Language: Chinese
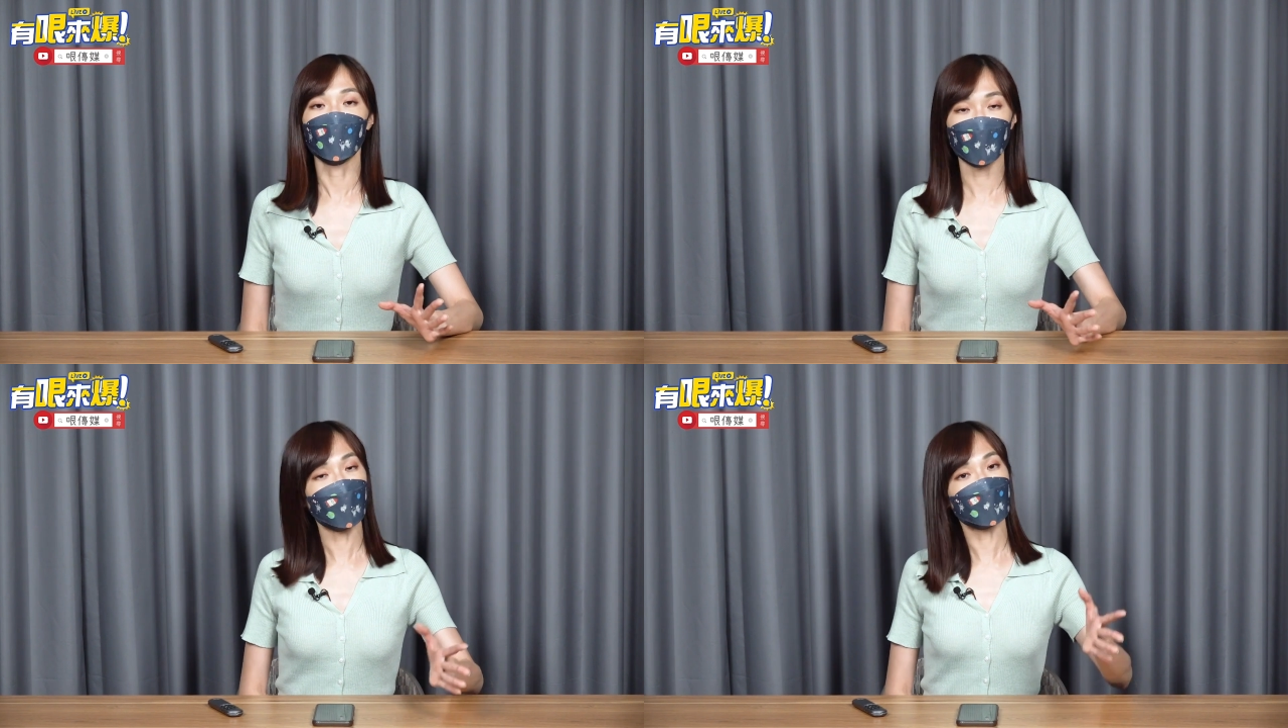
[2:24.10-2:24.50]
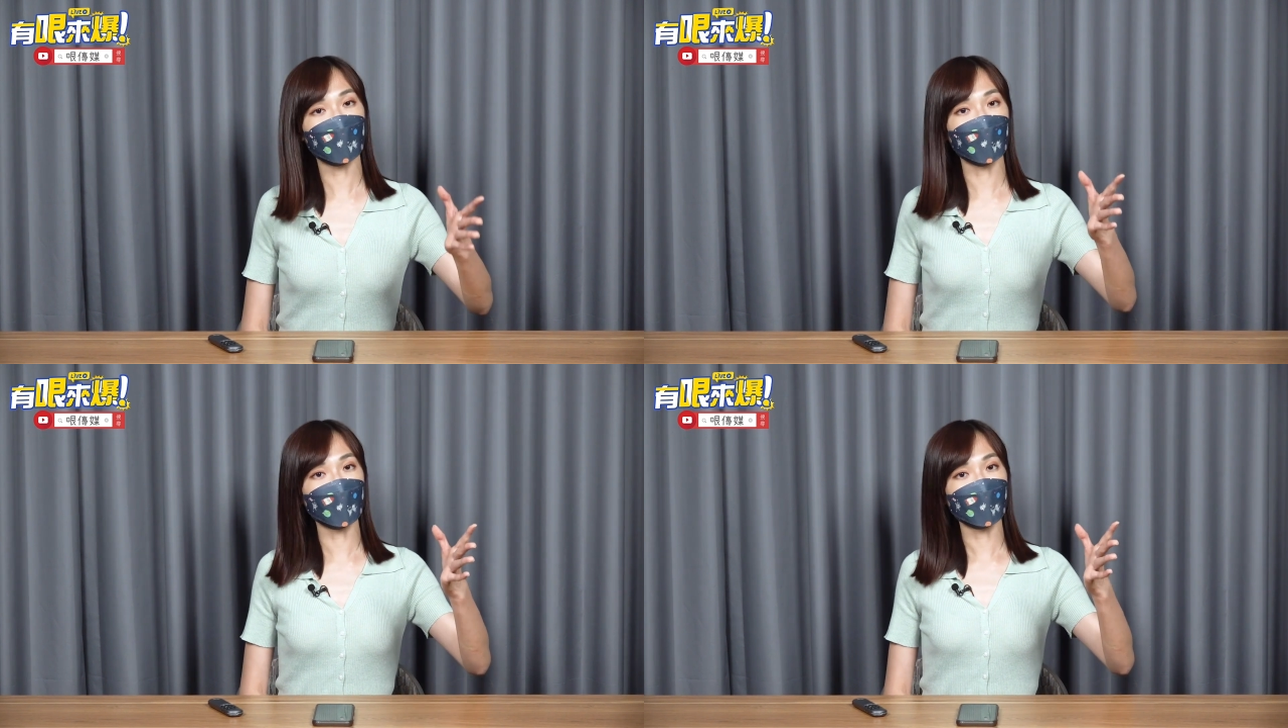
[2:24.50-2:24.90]
不要
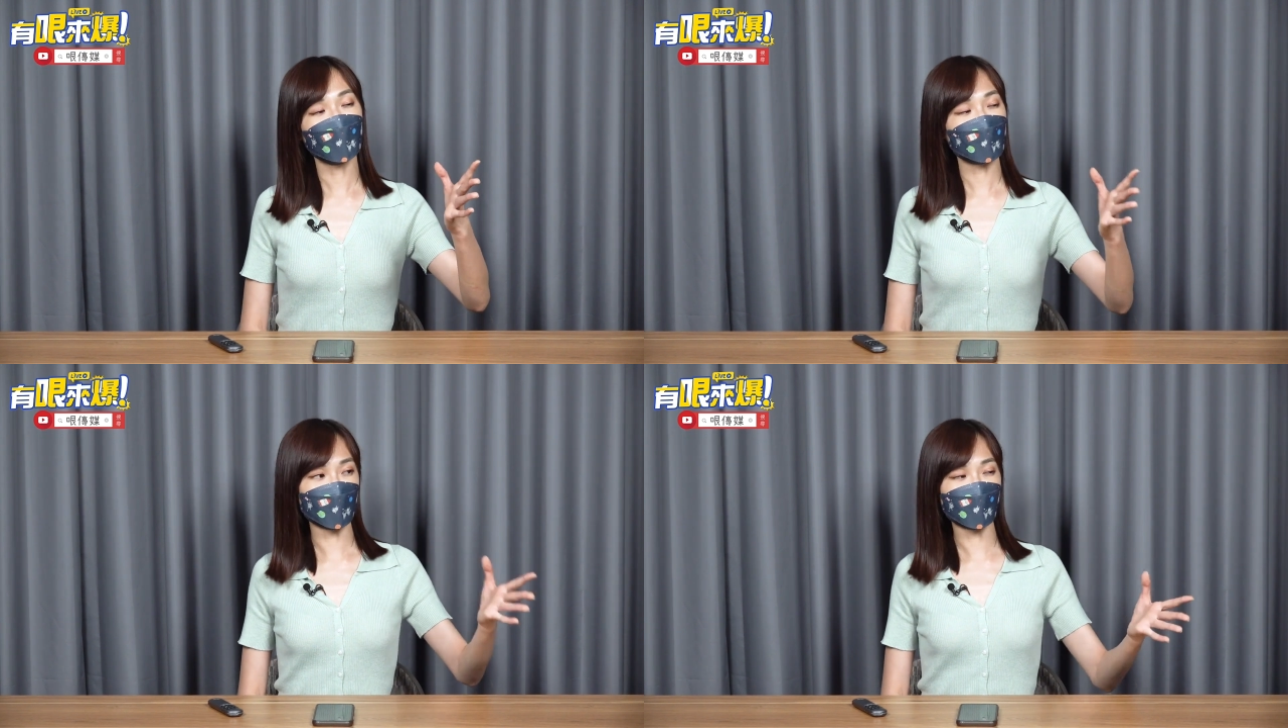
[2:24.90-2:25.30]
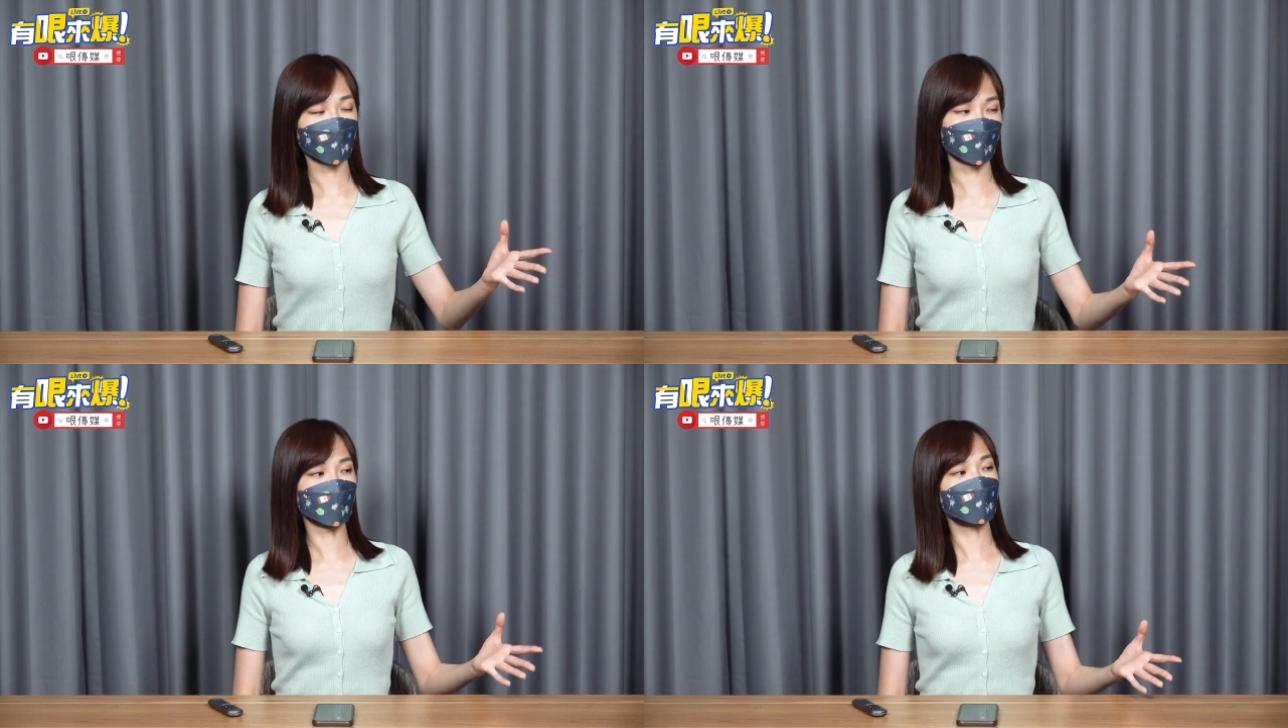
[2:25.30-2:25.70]
像泽伦
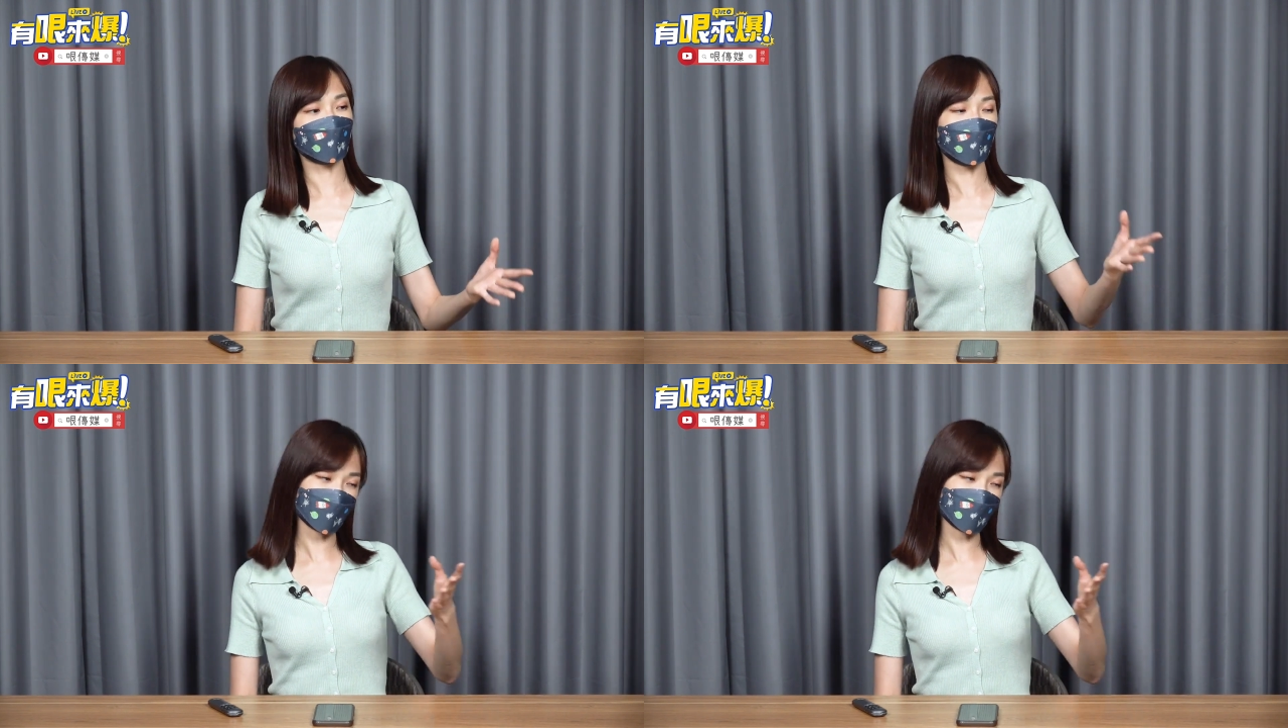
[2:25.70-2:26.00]
斯基。